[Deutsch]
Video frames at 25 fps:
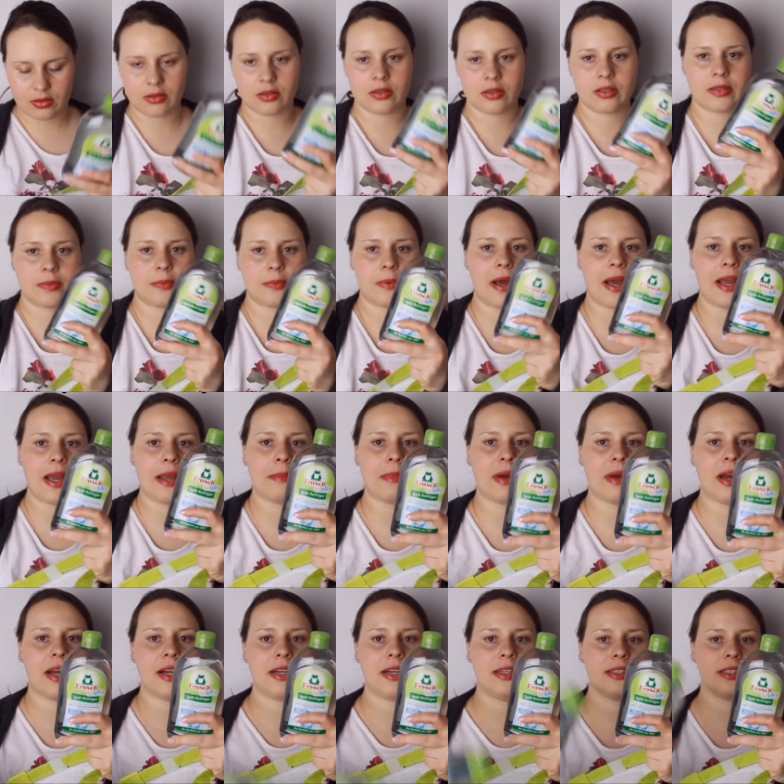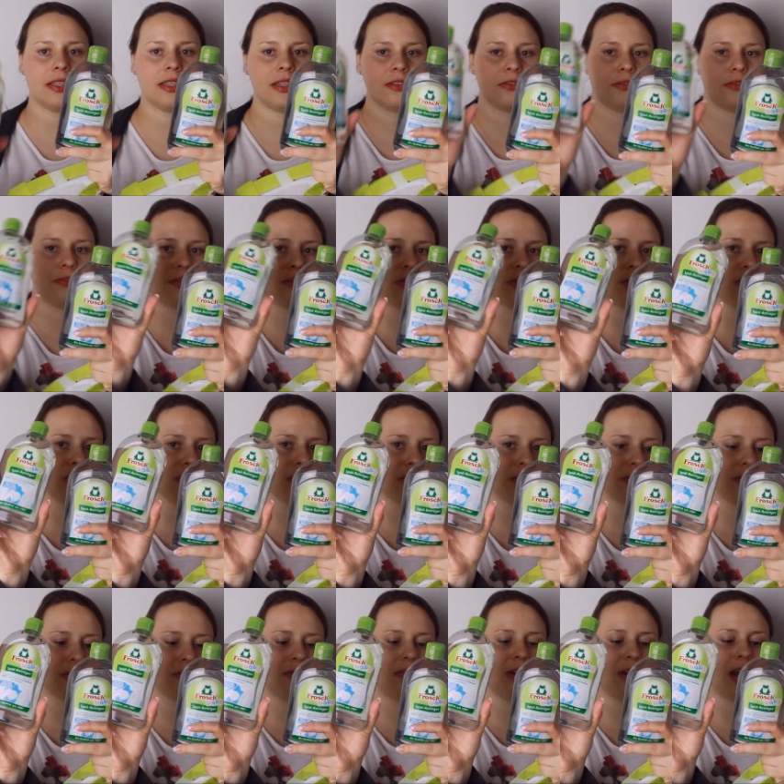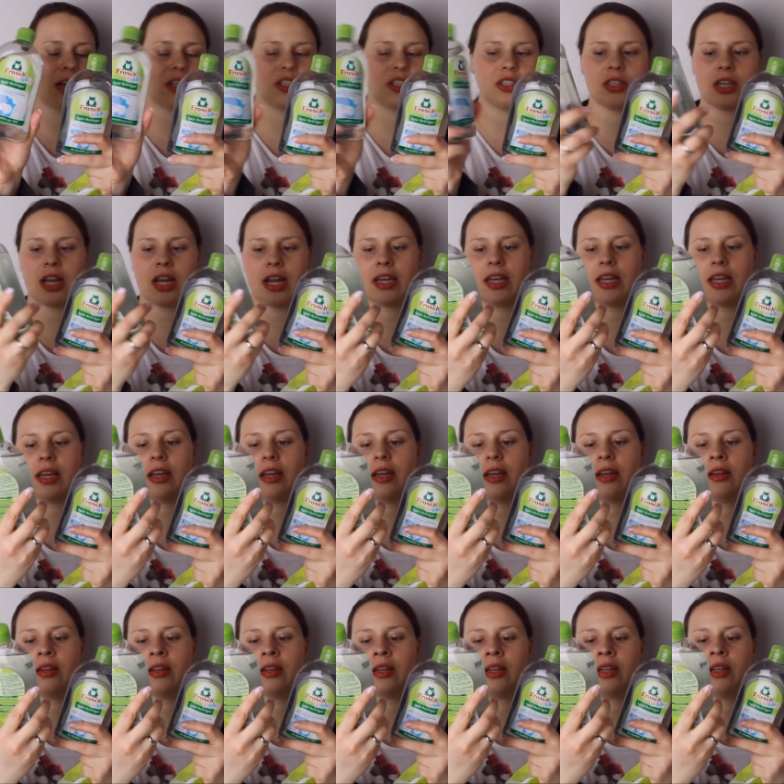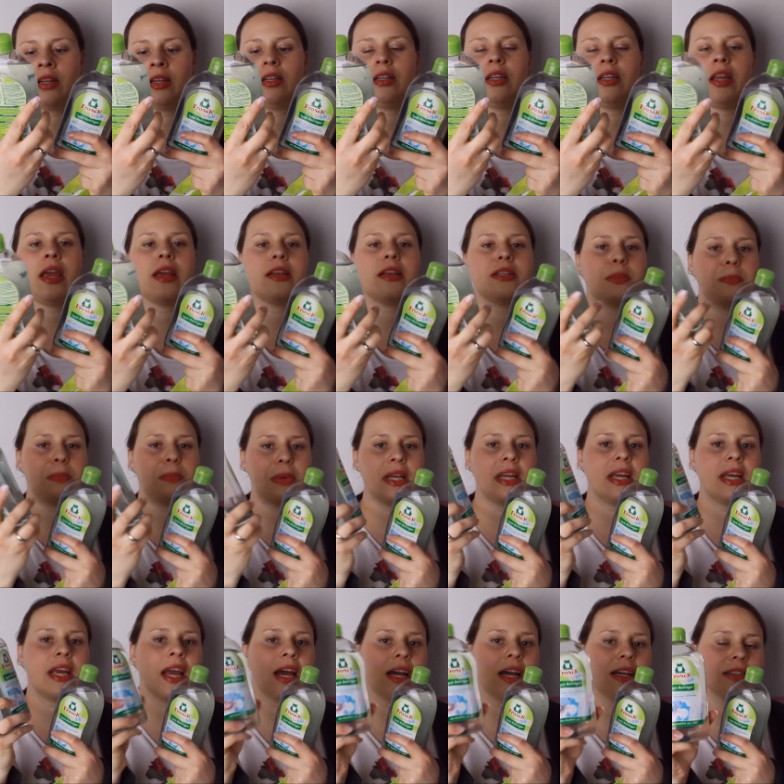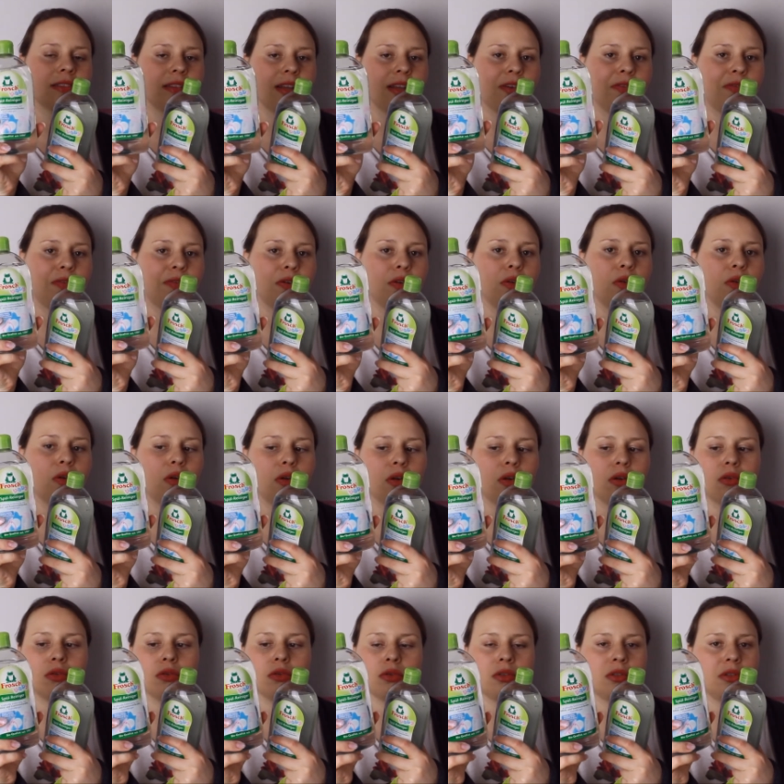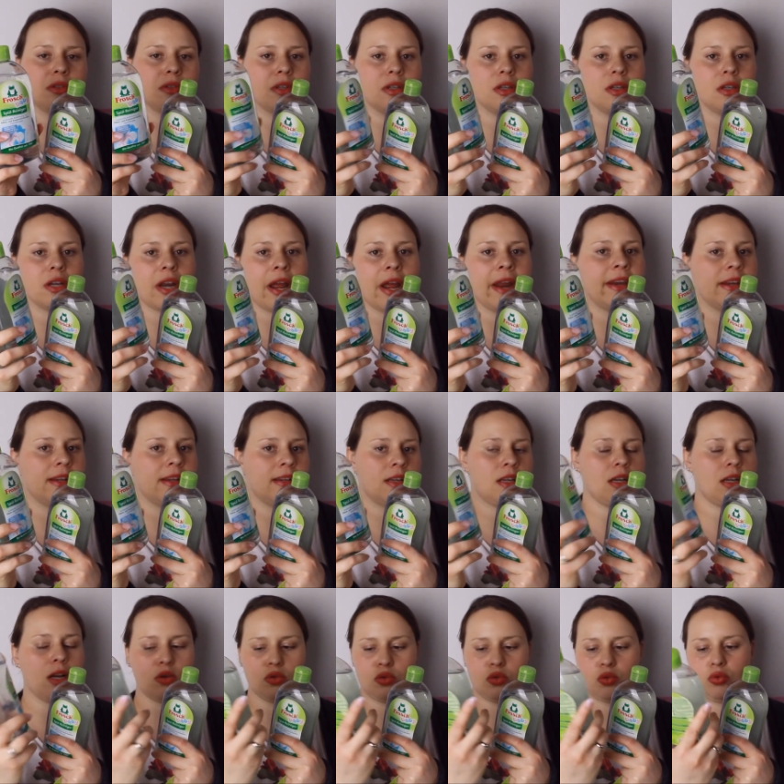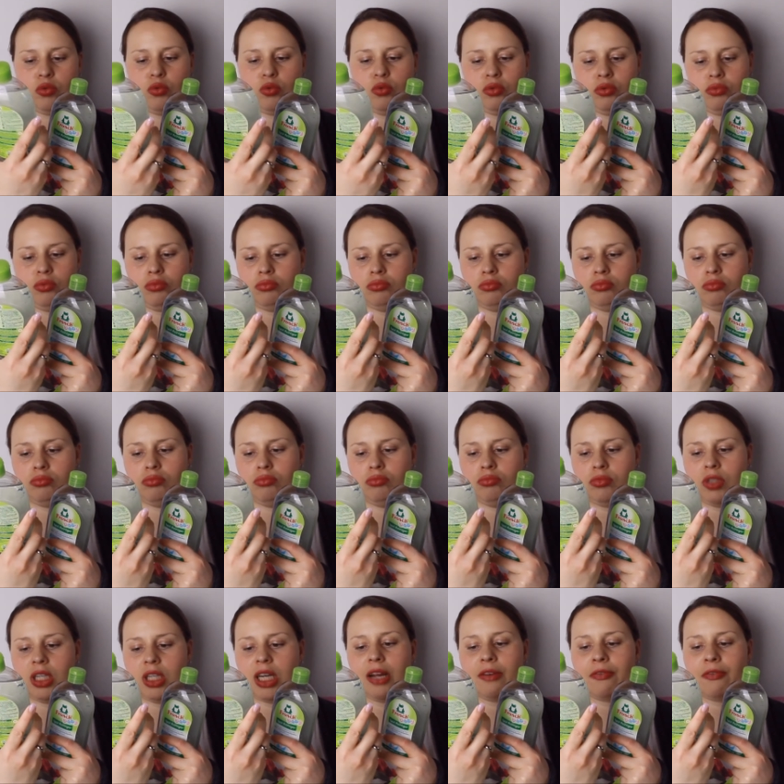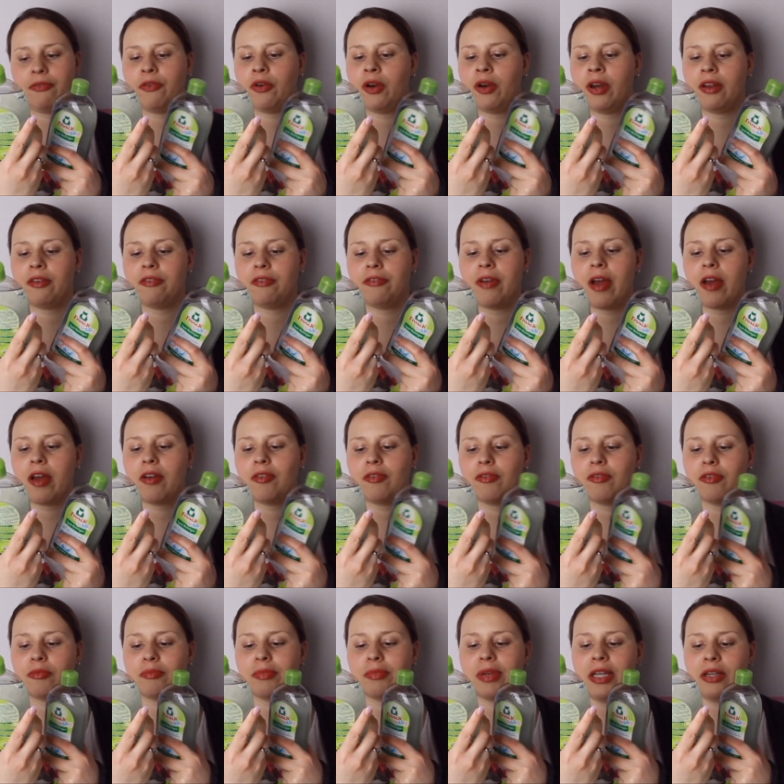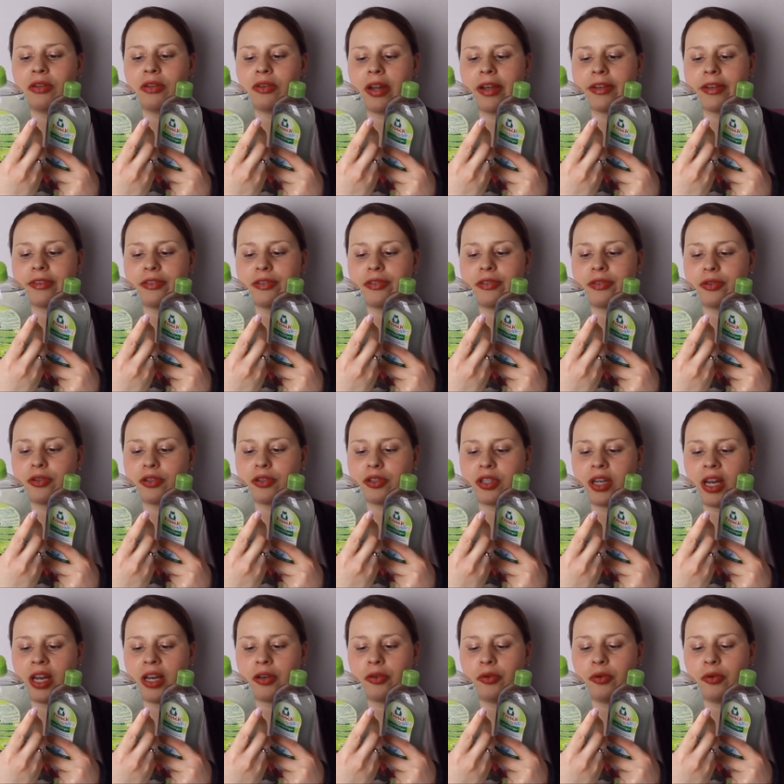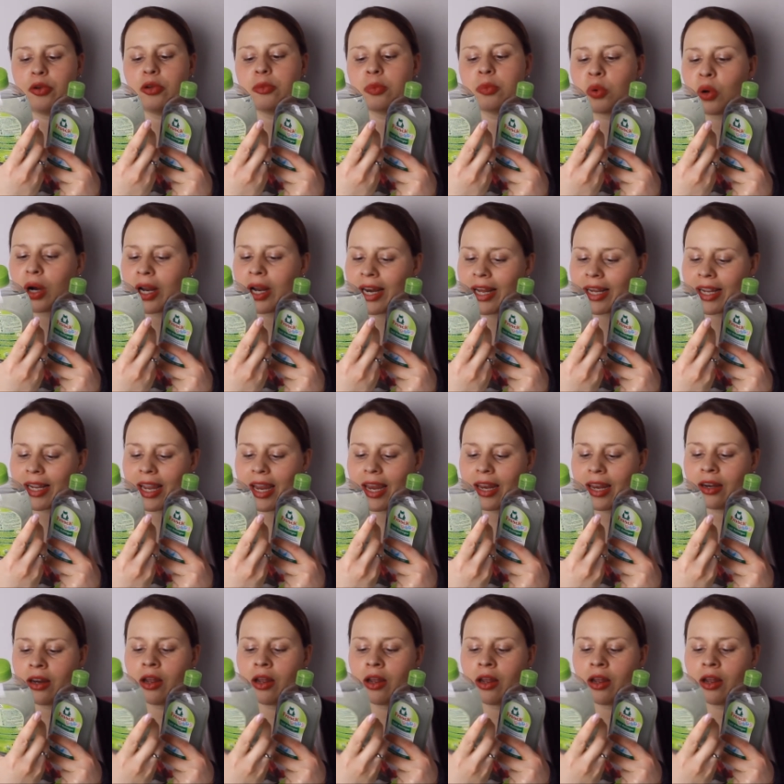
Zweimal den Frosch Flaschenreiniger. Der ist billiger als der von Nook und äh, reinigt genauso gut. Kraftvolle Entfernung von Milch- und Essensrückständen, Hypoallergen